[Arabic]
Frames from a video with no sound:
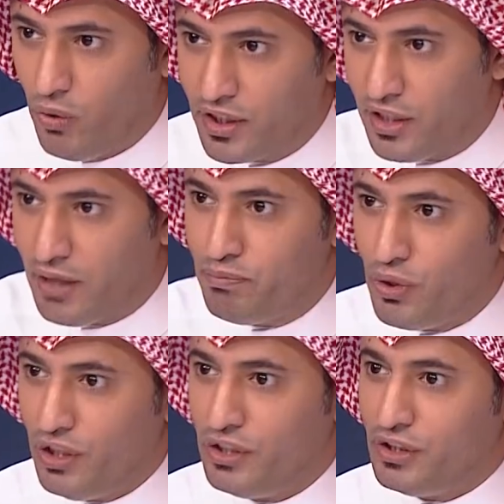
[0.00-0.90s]

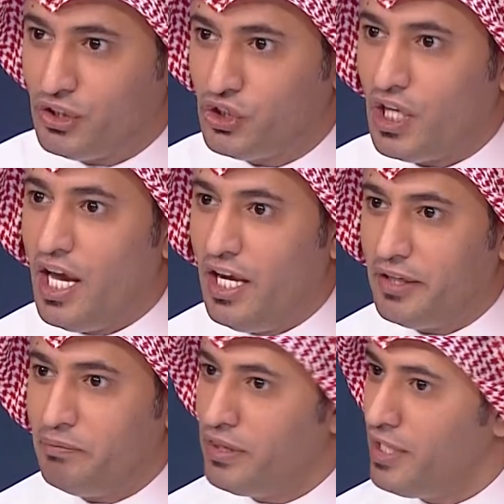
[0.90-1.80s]
والتنبؤ عند
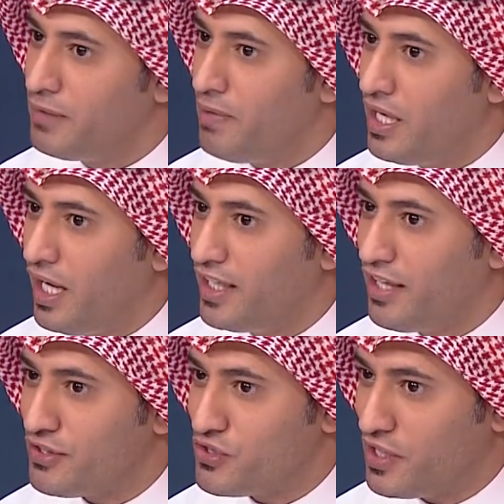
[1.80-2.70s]
الشاعر بالذات مع
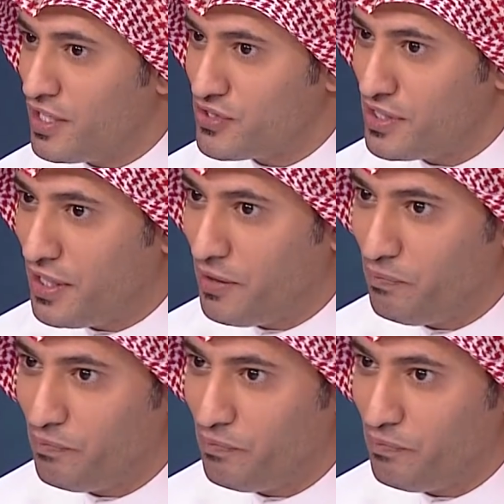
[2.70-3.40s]
الاحداث السياسيه